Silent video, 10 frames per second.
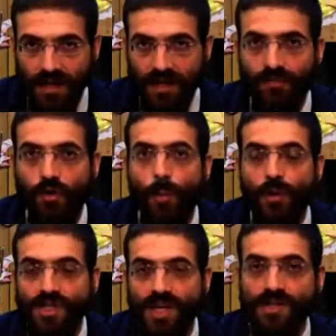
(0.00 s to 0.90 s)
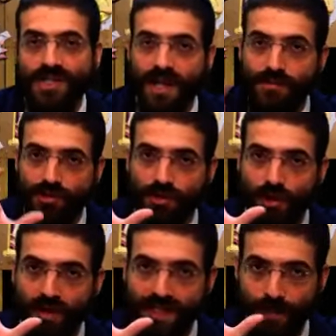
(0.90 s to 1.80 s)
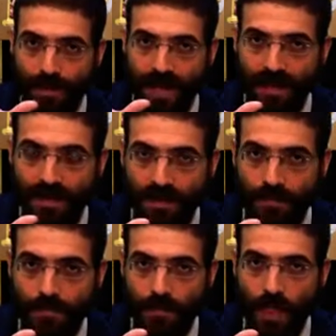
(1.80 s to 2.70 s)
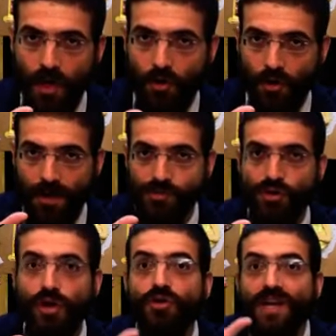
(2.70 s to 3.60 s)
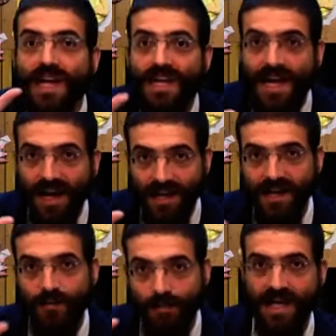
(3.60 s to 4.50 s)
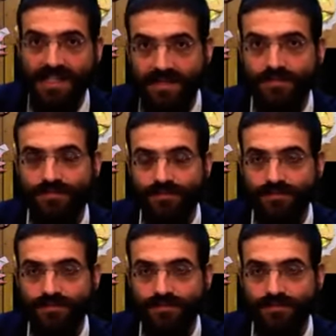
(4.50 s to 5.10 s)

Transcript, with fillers: il faut le manger dans un laps de temps qui s'appelle le laps de temps de Kedé Achilat Pras.